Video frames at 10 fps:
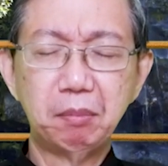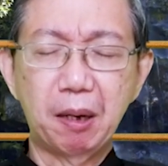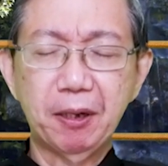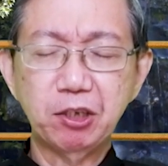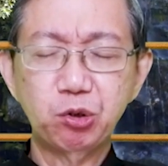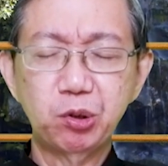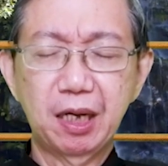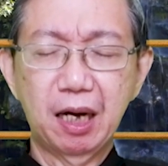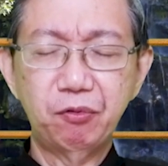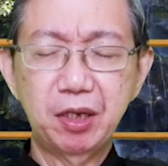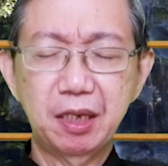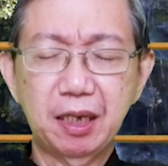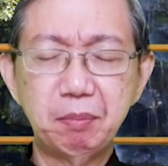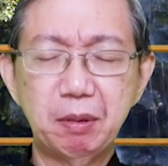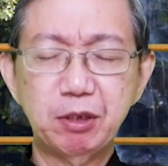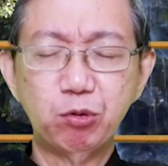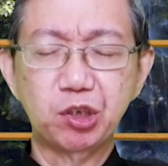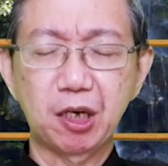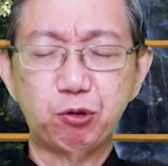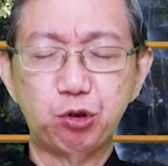Bapa Surgawi, kami
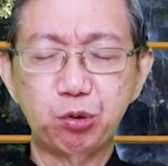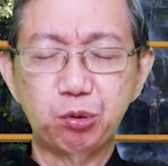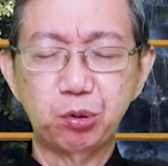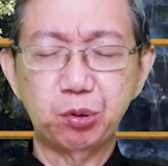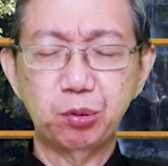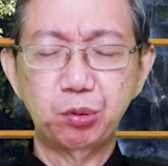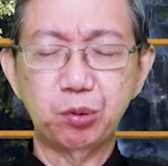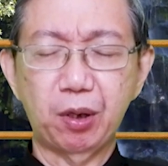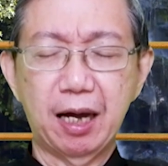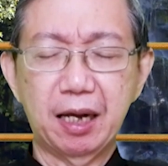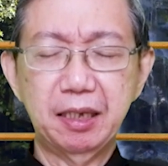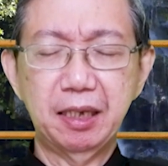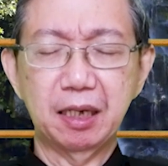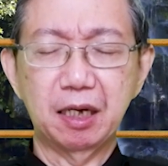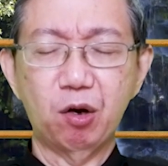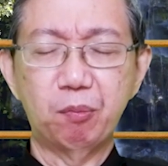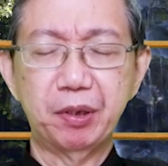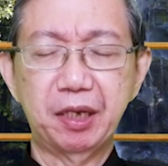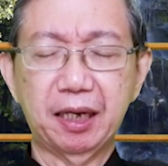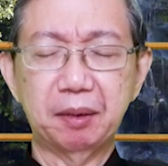mengucap syukur untuk hari yang Engkau
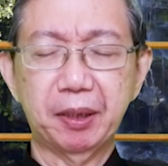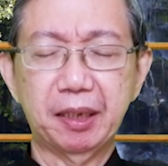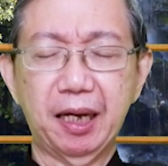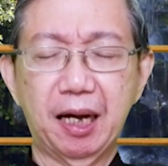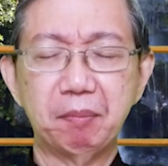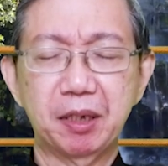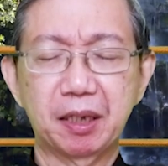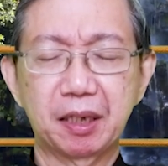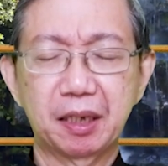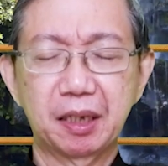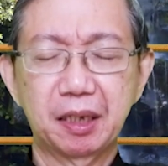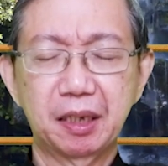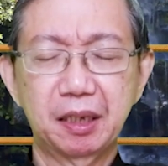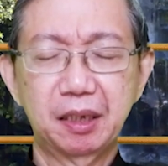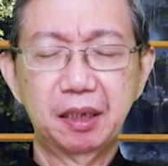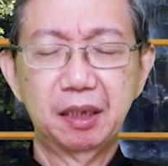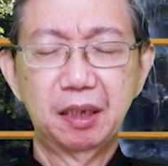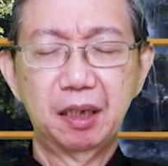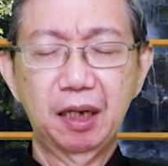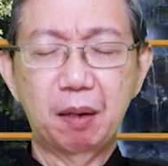berikan pada kami.
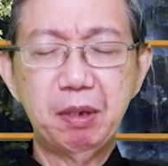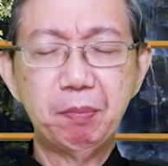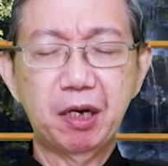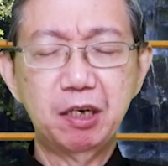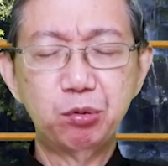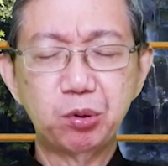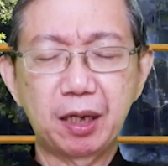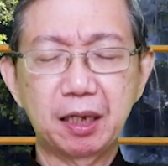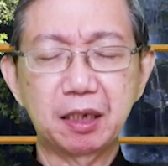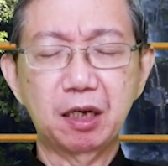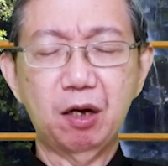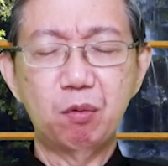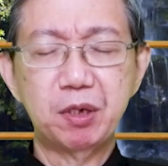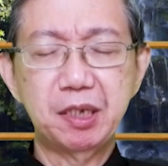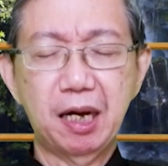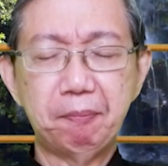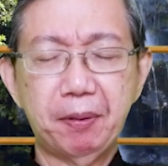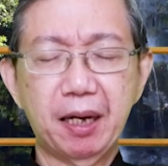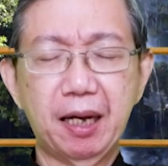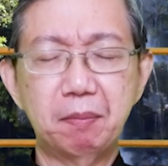Kami merindukan Engkau
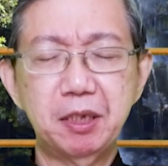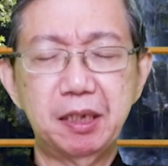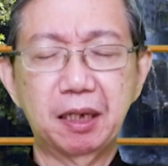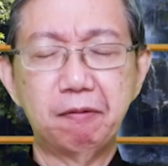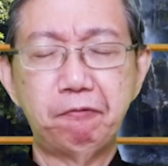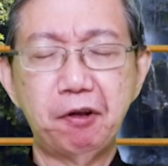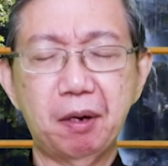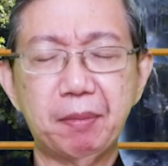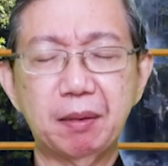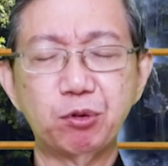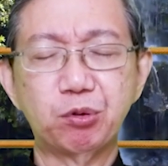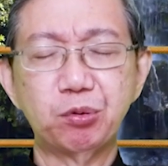menyapa kami dengan firman-Mu